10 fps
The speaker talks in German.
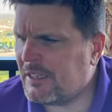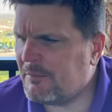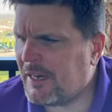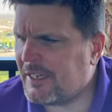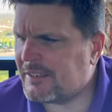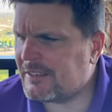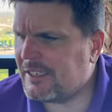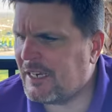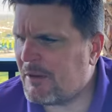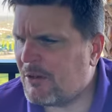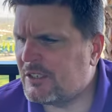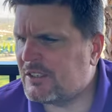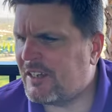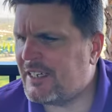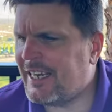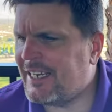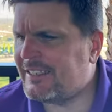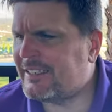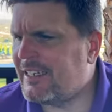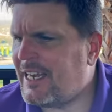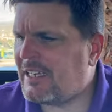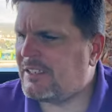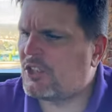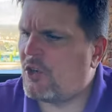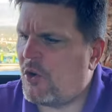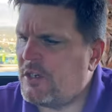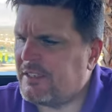dem ersten Thema und zwar der erste Last Call.